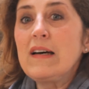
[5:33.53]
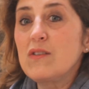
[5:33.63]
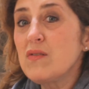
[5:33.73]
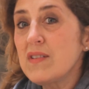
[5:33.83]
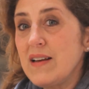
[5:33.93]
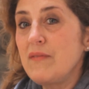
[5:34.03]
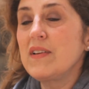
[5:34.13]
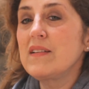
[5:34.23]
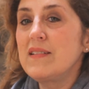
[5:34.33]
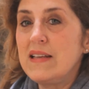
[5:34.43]
Sowas haben
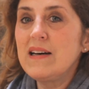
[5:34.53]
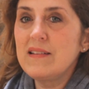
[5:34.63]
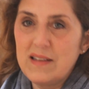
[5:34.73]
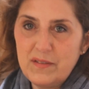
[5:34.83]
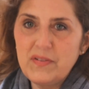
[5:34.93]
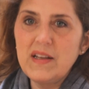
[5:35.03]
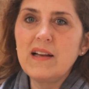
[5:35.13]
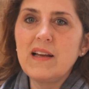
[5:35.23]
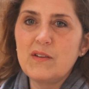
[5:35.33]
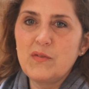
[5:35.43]
wir sehr, sehr
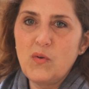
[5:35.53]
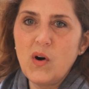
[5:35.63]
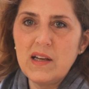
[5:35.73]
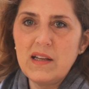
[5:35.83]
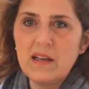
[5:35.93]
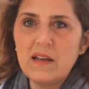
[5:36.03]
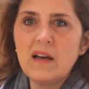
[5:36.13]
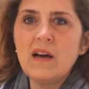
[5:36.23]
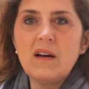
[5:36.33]
viel jetzt vorliegen.